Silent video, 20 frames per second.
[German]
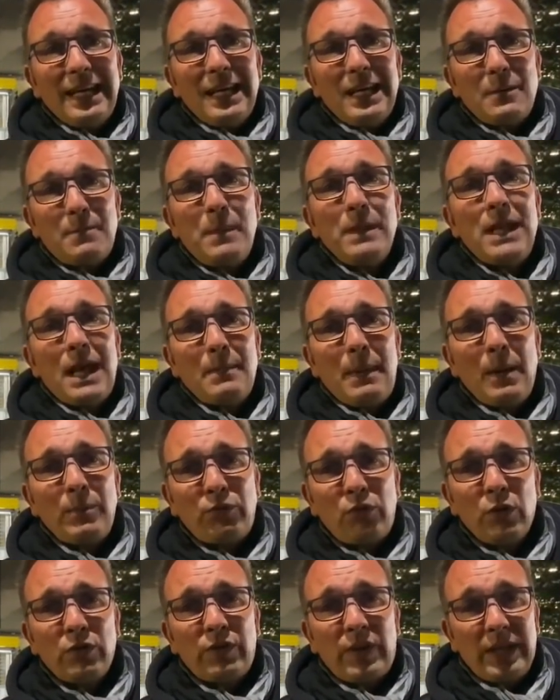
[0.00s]
Ich bin am
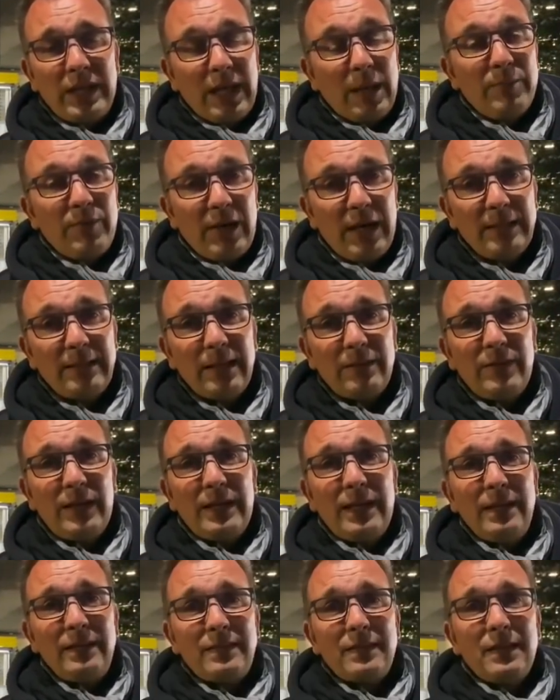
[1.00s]
Abschlusstraining am Freitag war
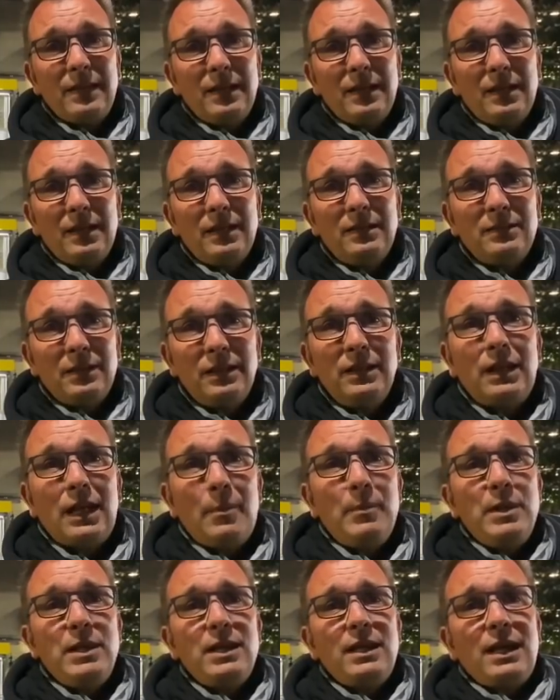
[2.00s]
das, äh, in die
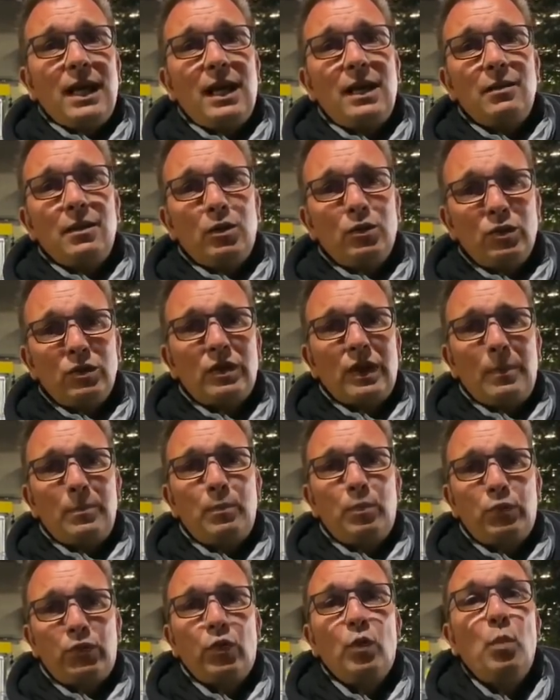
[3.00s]
Kabine gegangen und habe
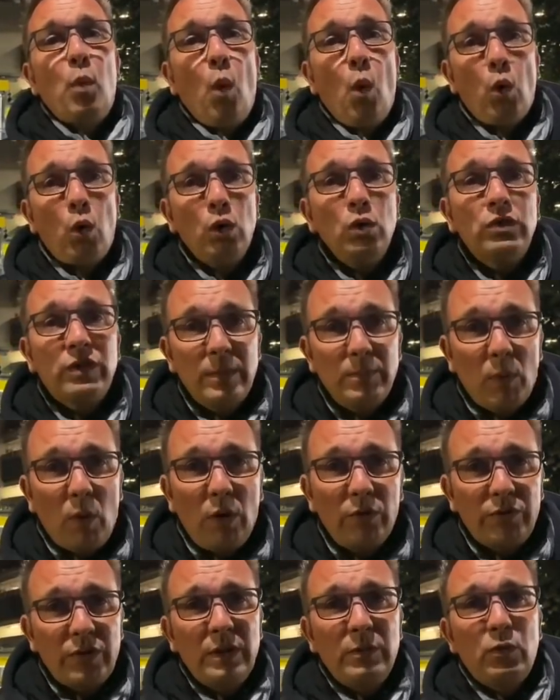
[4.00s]
zu Boro, Tim
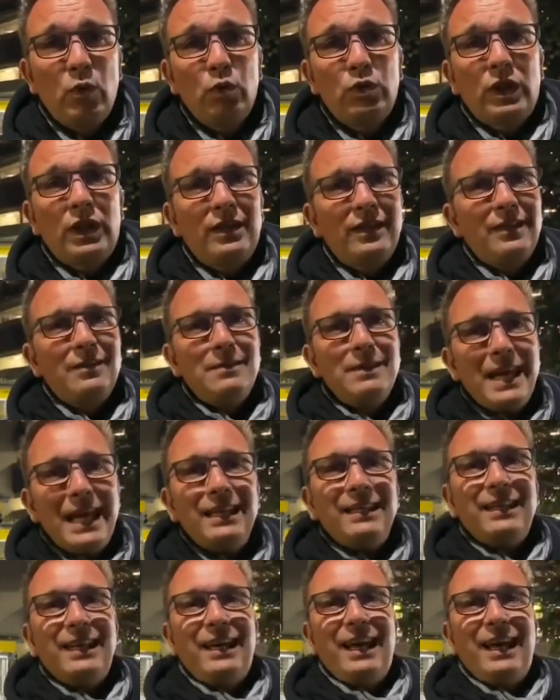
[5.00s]
Borowski, dem Co-Trainer, gesagt, äh, ey,